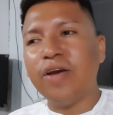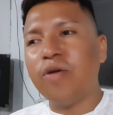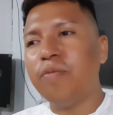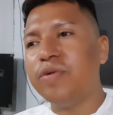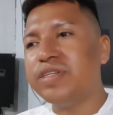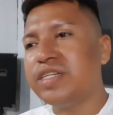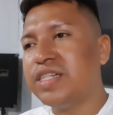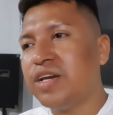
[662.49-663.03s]
como
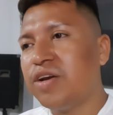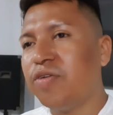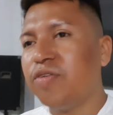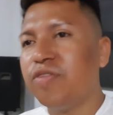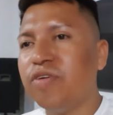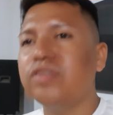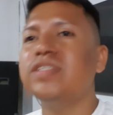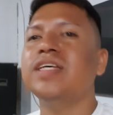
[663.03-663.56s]
es entre los
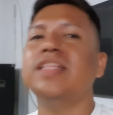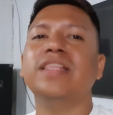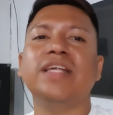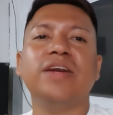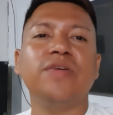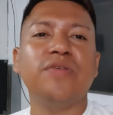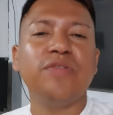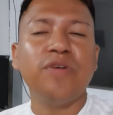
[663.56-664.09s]
dos,
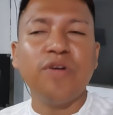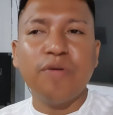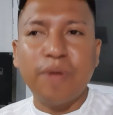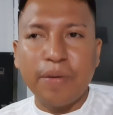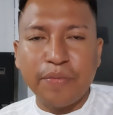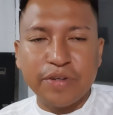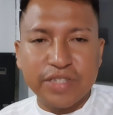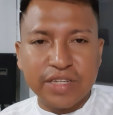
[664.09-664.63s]
entre los dos lo
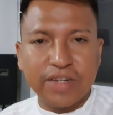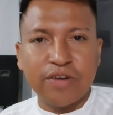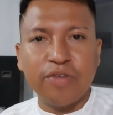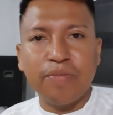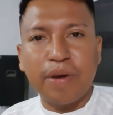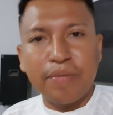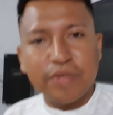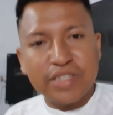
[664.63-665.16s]
vamos, nos
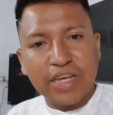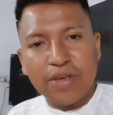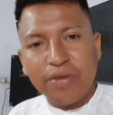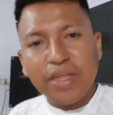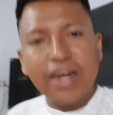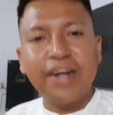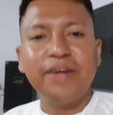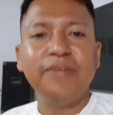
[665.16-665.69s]
vamos a
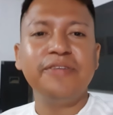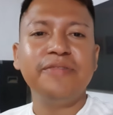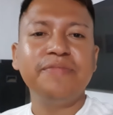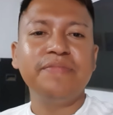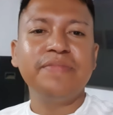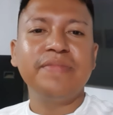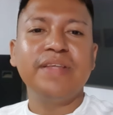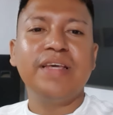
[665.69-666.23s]
ayudar.
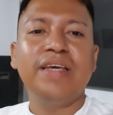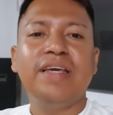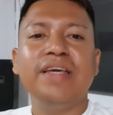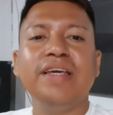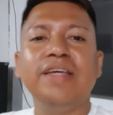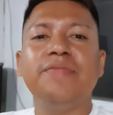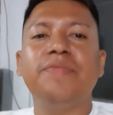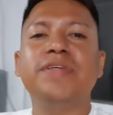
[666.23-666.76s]

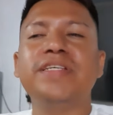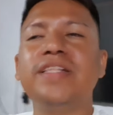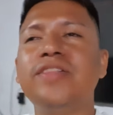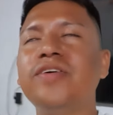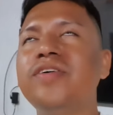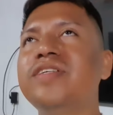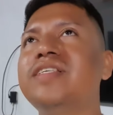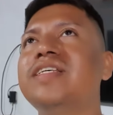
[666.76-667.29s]
Y pues
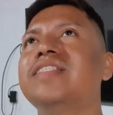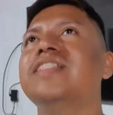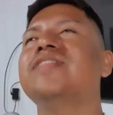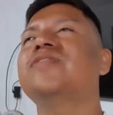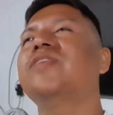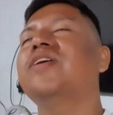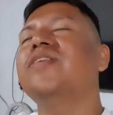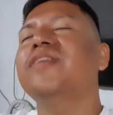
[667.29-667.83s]
entonces
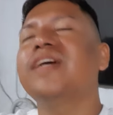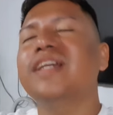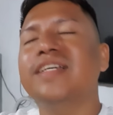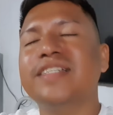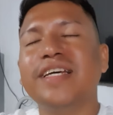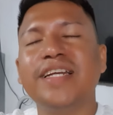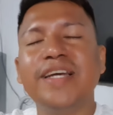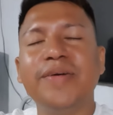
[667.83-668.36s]
esto era lo que les
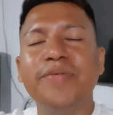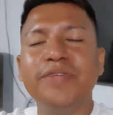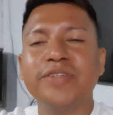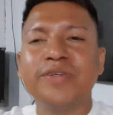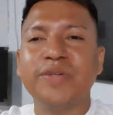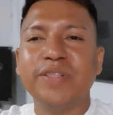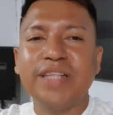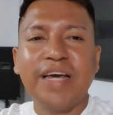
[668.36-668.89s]
queríamos
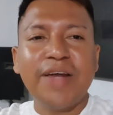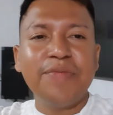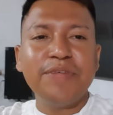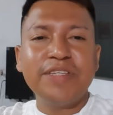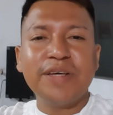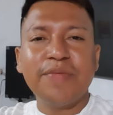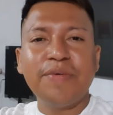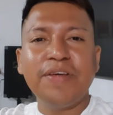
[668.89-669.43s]
contar
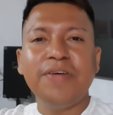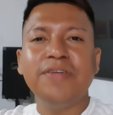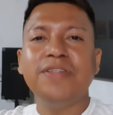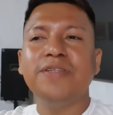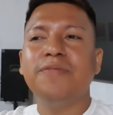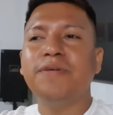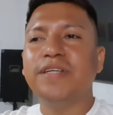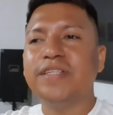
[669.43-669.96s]
mis amigos,
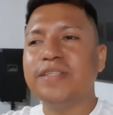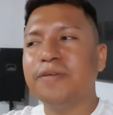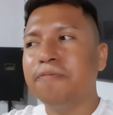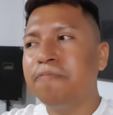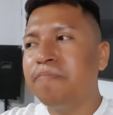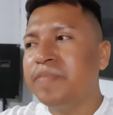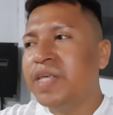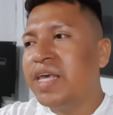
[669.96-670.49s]
pues
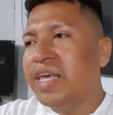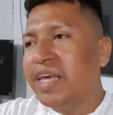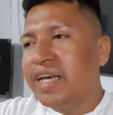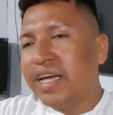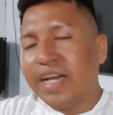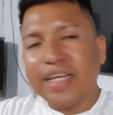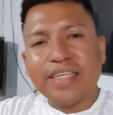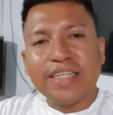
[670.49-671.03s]

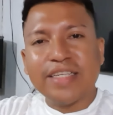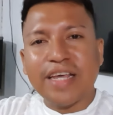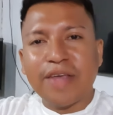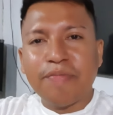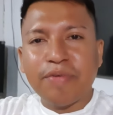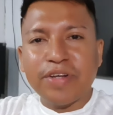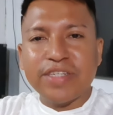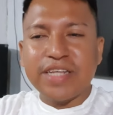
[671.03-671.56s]
Gracias ahí
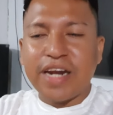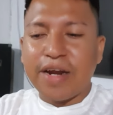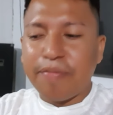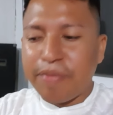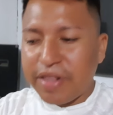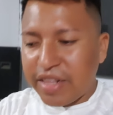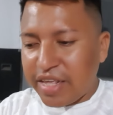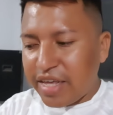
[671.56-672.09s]
por estar al
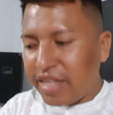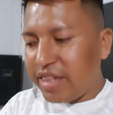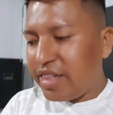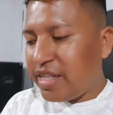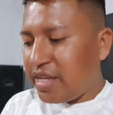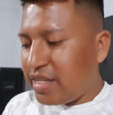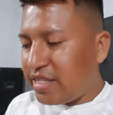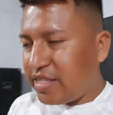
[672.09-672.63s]

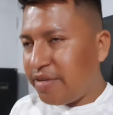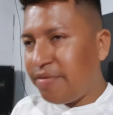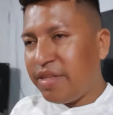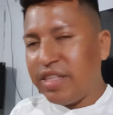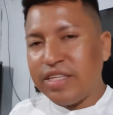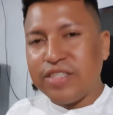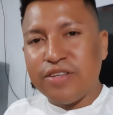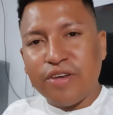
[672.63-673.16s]
pendientes y
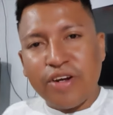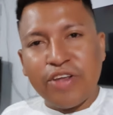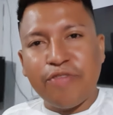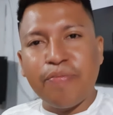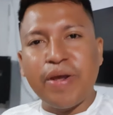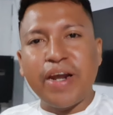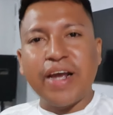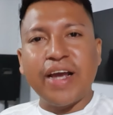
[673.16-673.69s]
bendiciones
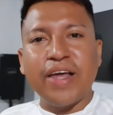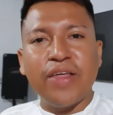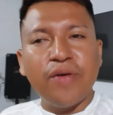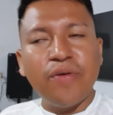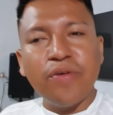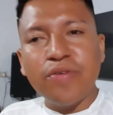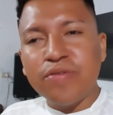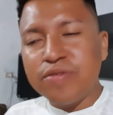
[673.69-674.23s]
para cada
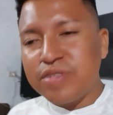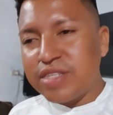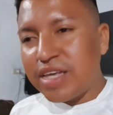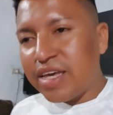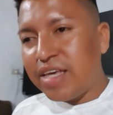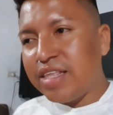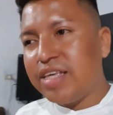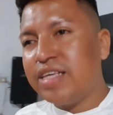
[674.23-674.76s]
uno de
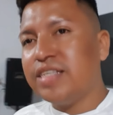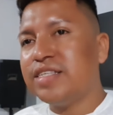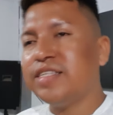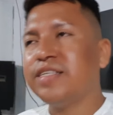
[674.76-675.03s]
ustedes.